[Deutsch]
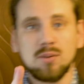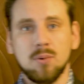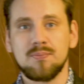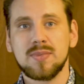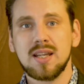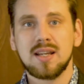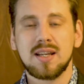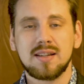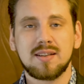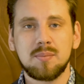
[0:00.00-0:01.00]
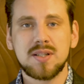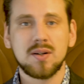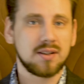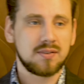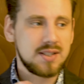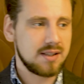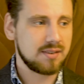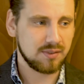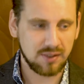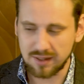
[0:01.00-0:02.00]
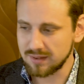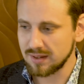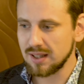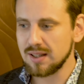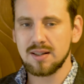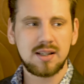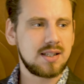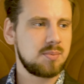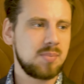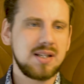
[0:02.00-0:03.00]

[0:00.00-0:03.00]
so, jetzt habe ich noch das Wichtigste vergessen. Äh, ich